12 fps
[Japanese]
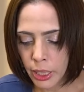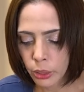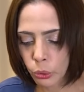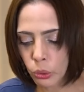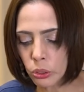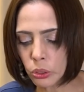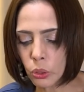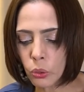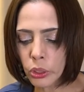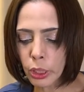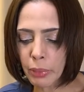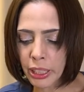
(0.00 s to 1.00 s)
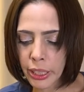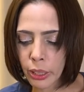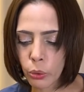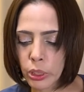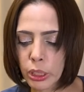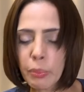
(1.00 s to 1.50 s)
どん底にまで
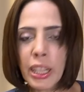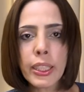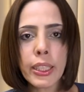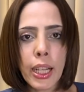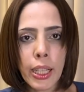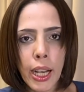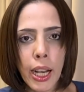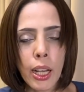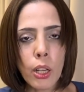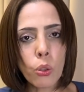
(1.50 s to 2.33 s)
落ちましたが、